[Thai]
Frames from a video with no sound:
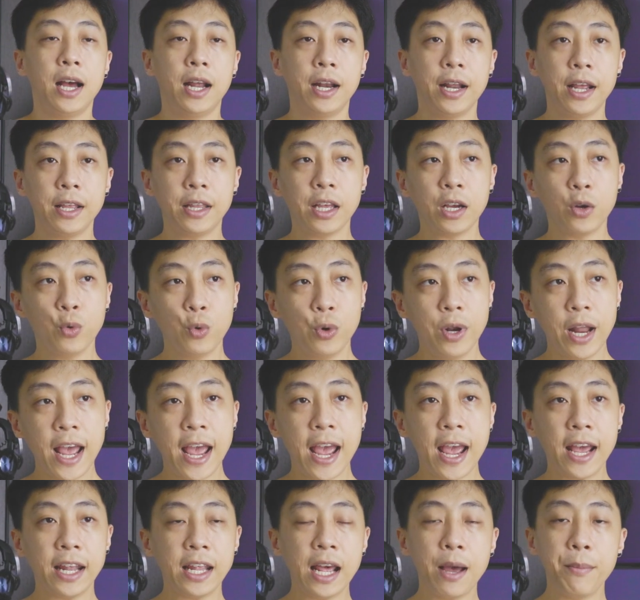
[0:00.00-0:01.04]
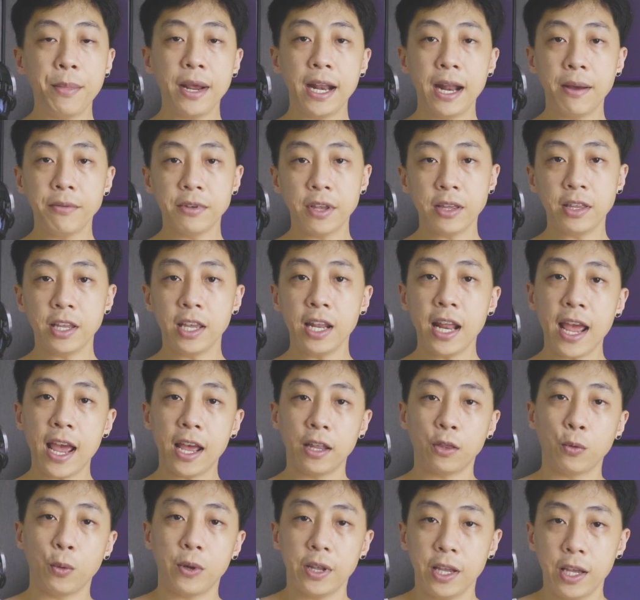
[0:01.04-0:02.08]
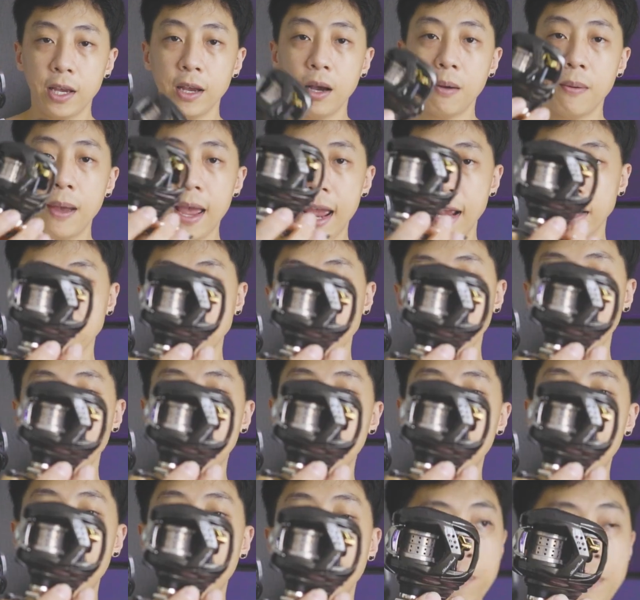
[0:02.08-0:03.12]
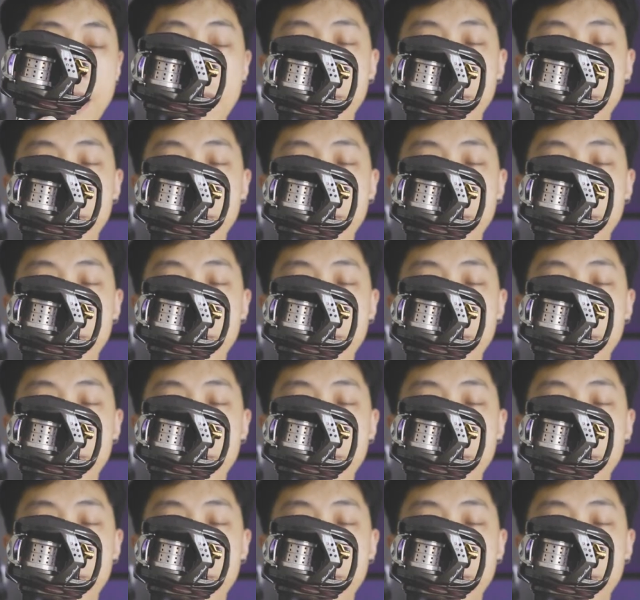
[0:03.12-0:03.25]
ในตระกูลแอร์ถ้าไม่นับสตรีทแอร์ตัวนี้ก็แพงสุดแล้วนะ